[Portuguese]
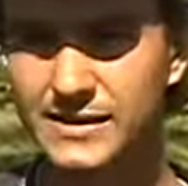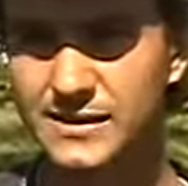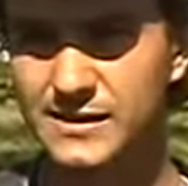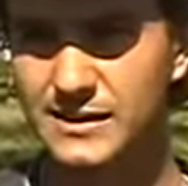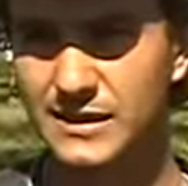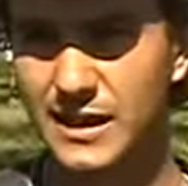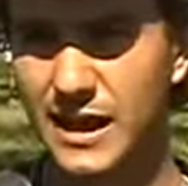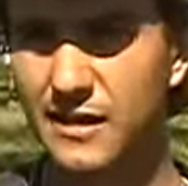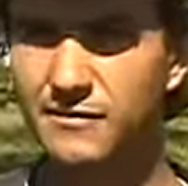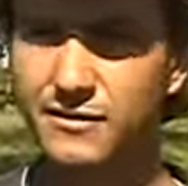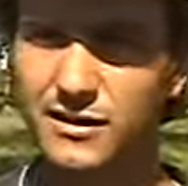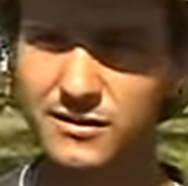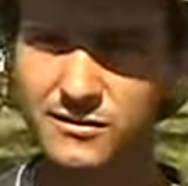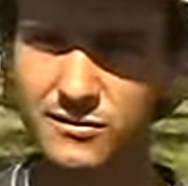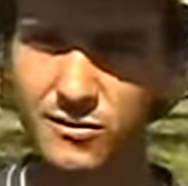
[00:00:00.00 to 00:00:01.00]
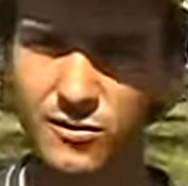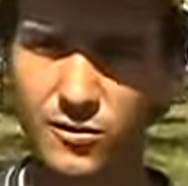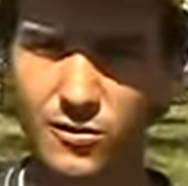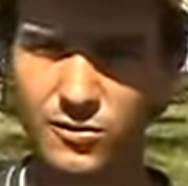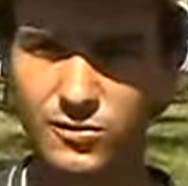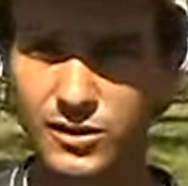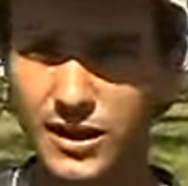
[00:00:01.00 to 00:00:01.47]
se está havendo
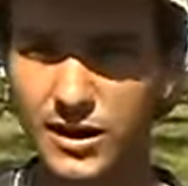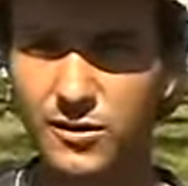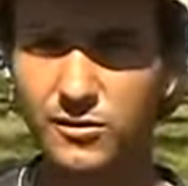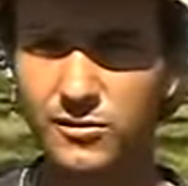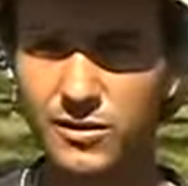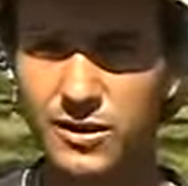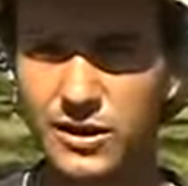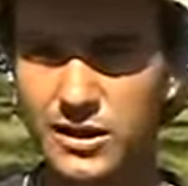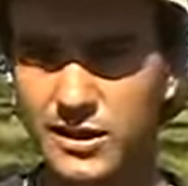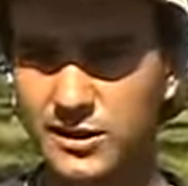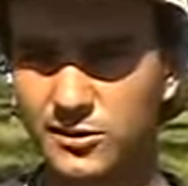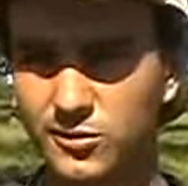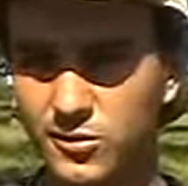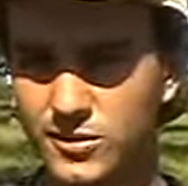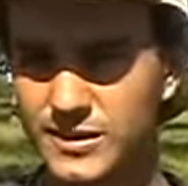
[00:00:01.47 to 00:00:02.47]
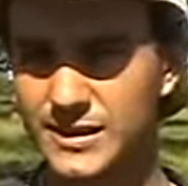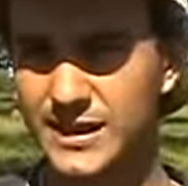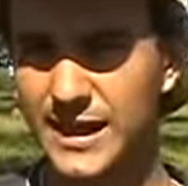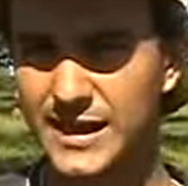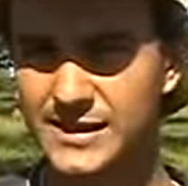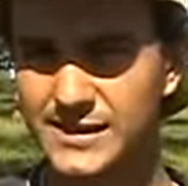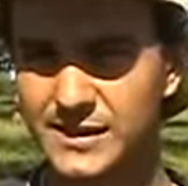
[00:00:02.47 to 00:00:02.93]
ou não
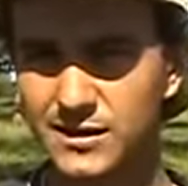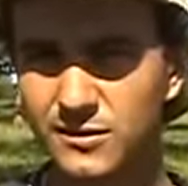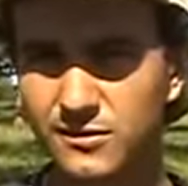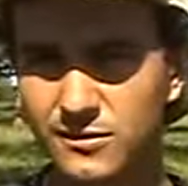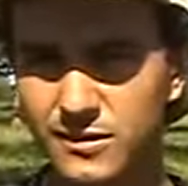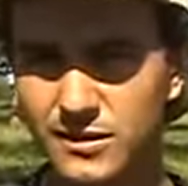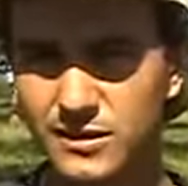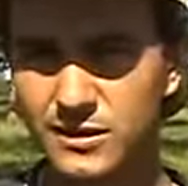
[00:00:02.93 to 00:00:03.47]
intoxicação,